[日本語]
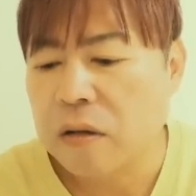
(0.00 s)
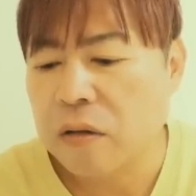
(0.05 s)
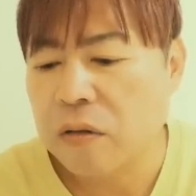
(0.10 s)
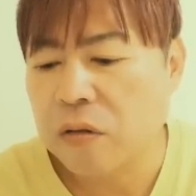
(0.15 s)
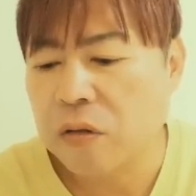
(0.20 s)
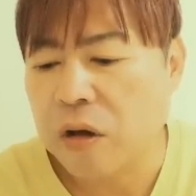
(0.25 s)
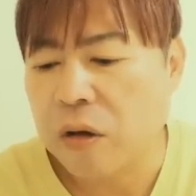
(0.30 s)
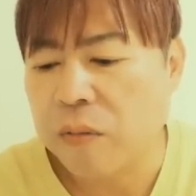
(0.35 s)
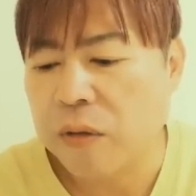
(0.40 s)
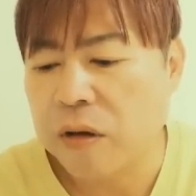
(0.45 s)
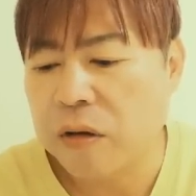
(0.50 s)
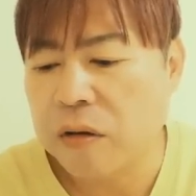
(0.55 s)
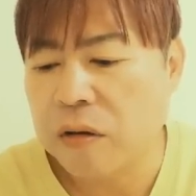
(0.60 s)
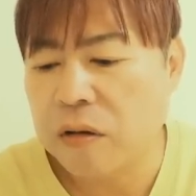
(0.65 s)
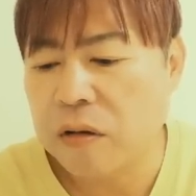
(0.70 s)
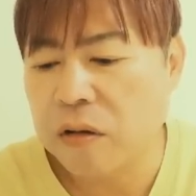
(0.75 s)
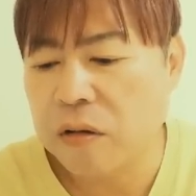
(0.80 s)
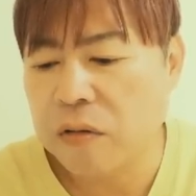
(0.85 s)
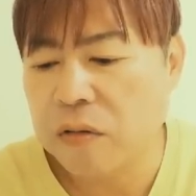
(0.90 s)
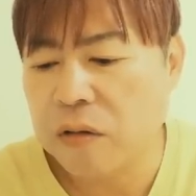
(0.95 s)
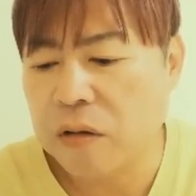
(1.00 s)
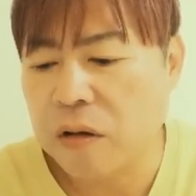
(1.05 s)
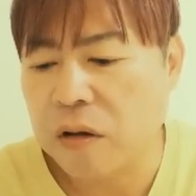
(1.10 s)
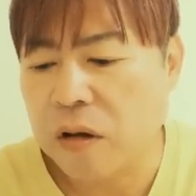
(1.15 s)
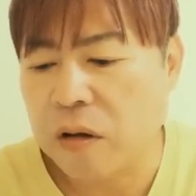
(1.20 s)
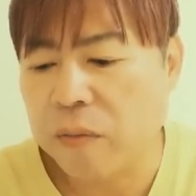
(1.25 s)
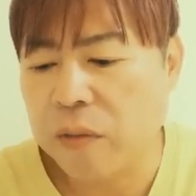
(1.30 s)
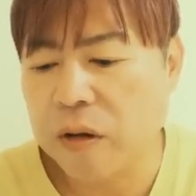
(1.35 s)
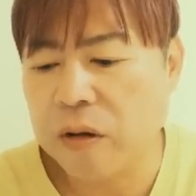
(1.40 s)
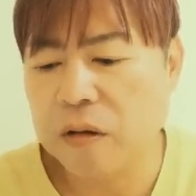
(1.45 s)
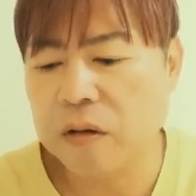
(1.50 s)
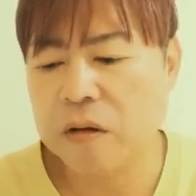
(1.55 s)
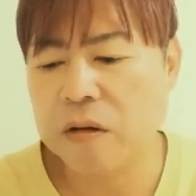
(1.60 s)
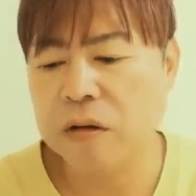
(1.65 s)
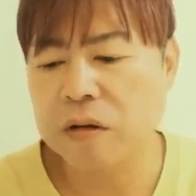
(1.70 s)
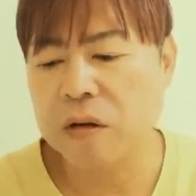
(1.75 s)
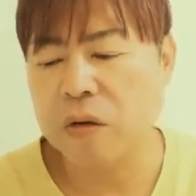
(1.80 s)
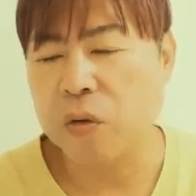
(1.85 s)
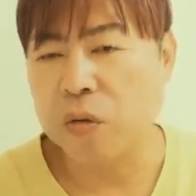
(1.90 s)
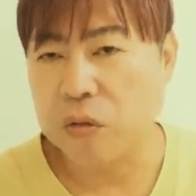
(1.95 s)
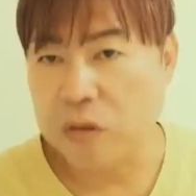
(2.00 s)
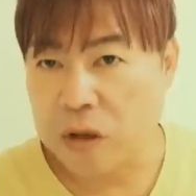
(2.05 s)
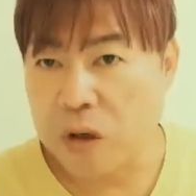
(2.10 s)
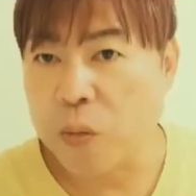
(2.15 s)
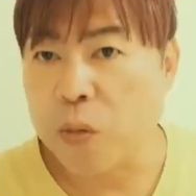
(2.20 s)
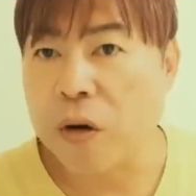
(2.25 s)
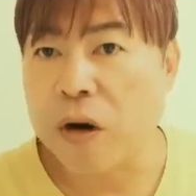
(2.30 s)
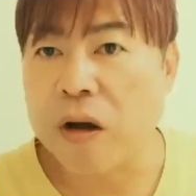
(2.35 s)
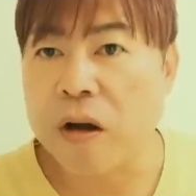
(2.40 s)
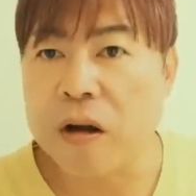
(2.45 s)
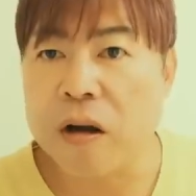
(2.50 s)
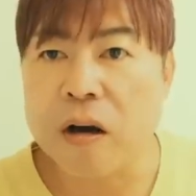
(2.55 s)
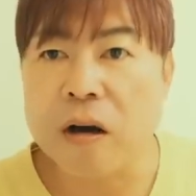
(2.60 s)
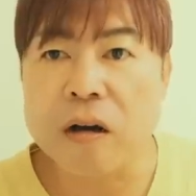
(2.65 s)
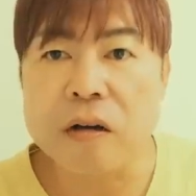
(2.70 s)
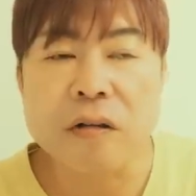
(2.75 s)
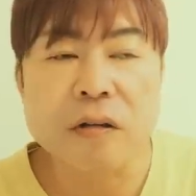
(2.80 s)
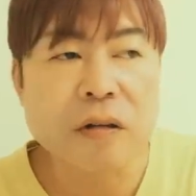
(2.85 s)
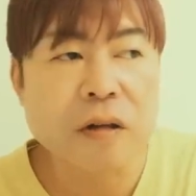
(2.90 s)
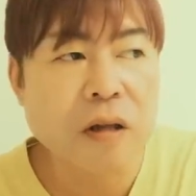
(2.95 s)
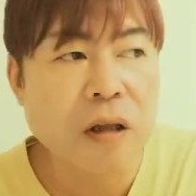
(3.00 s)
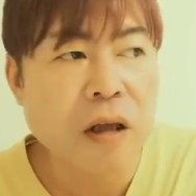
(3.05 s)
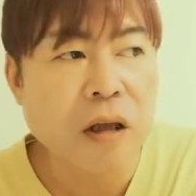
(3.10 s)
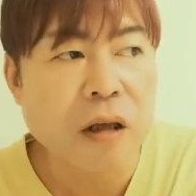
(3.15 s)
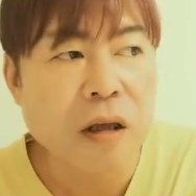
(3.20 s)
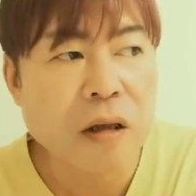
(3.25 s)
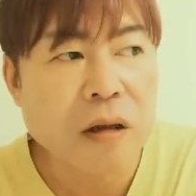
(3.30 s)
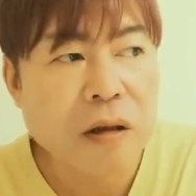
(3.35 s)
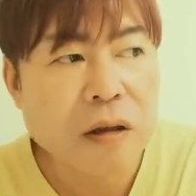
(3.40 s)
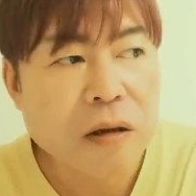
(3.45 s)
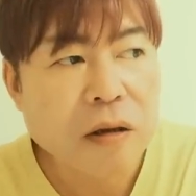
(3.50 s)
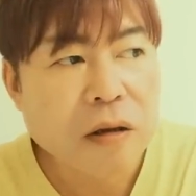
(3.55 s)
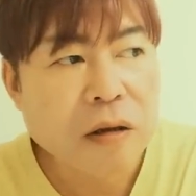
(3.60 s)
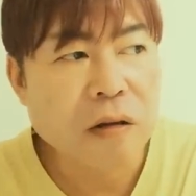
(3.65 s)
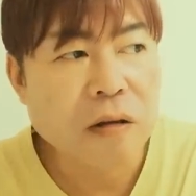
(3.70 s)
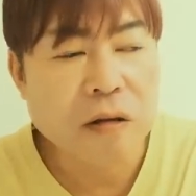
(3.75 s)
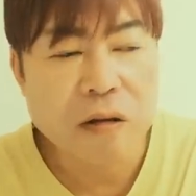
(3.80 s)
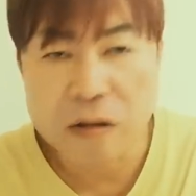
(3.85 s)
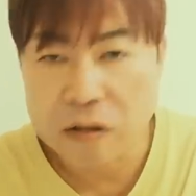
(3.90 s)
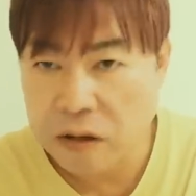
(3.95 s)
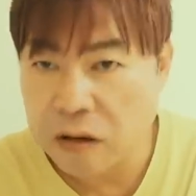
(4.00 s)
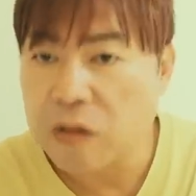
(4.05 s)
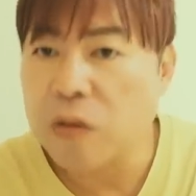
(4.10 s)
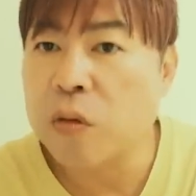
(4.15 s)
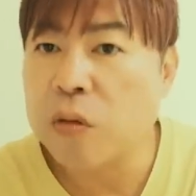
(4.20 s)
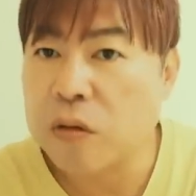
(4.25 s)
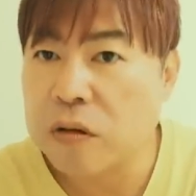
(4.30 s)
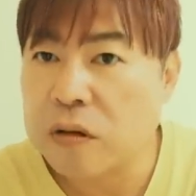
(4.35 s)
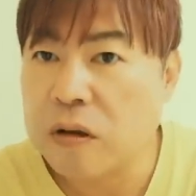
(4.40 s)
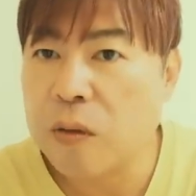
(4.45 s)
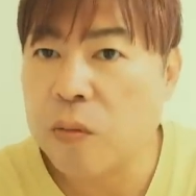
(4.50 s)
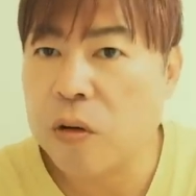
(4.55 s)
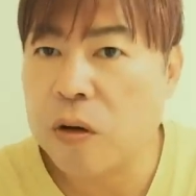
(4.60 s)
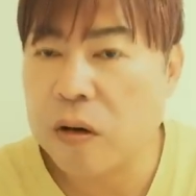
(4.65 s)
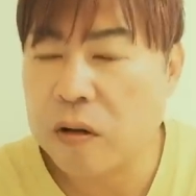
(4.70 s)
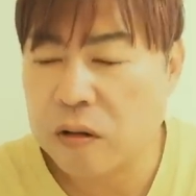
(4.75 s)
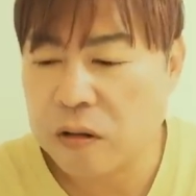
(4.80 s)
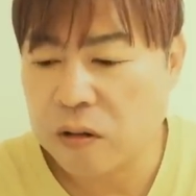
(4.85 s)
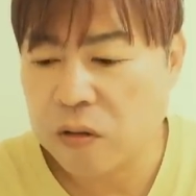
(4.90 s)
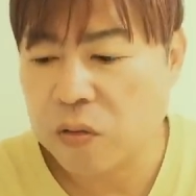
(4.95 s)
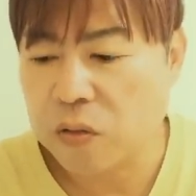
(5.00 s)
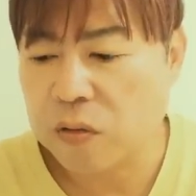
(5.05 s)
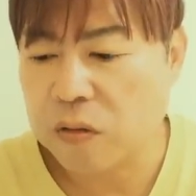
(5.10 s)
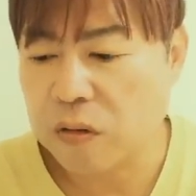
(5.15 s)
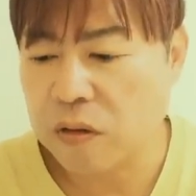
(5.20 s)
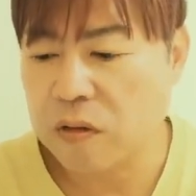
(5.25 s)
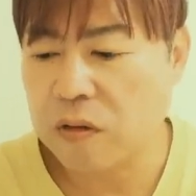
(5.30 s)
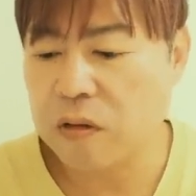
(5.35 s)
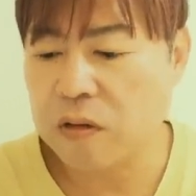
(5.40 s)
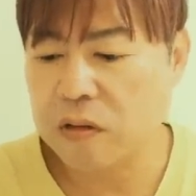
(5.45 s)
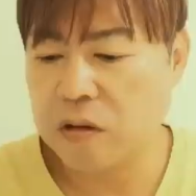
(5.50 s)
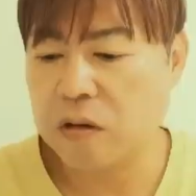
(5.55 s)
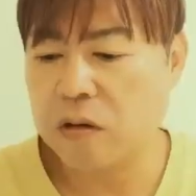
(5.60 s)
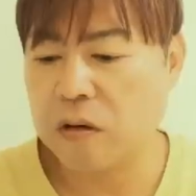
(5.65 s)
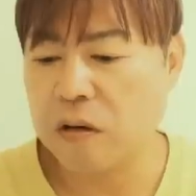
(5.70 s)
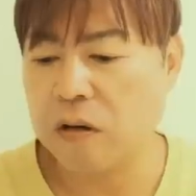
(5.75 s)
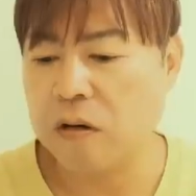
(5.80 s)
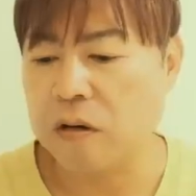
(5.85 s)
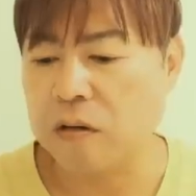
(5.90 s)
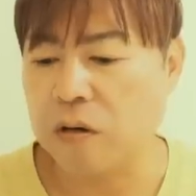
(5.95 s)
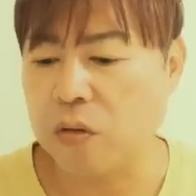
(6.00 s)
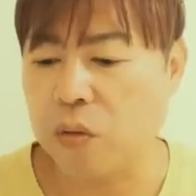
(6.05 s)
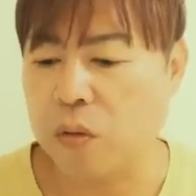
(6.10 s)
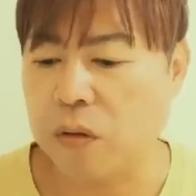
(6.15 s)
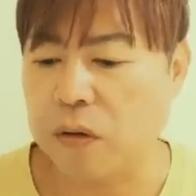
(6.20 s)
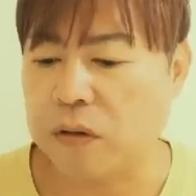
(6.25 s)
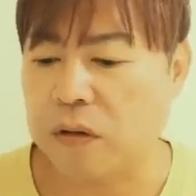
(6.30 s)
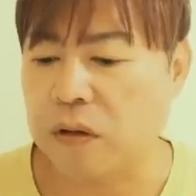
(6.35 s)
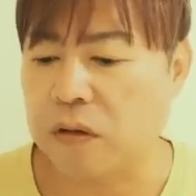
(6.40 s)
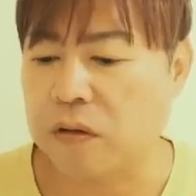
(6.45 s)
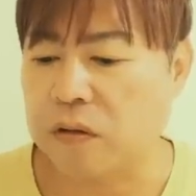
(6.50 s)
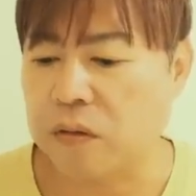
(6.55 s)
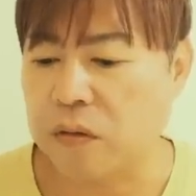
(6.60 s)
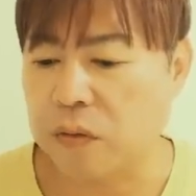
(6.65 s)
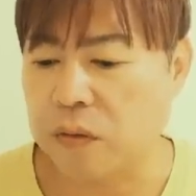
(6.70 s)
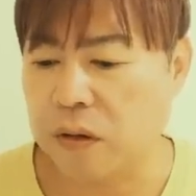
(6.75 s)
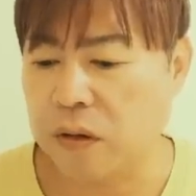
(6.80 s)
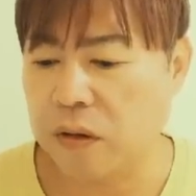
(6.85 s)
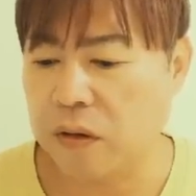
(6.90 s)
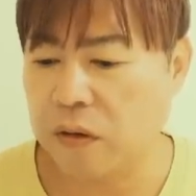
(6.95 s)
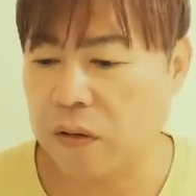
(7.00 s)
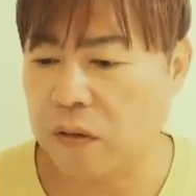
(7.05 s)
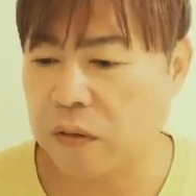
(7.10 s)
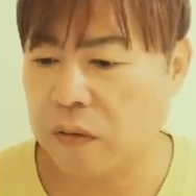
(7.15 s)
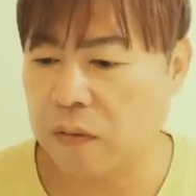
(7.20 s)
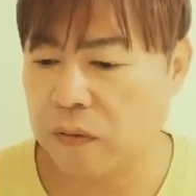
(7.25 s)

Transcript: なるほど、アメリカにいるからアメリカには送ってもらえなくて、実家に送ってもらったってことね。じゃあ帰れてよかったっすよね。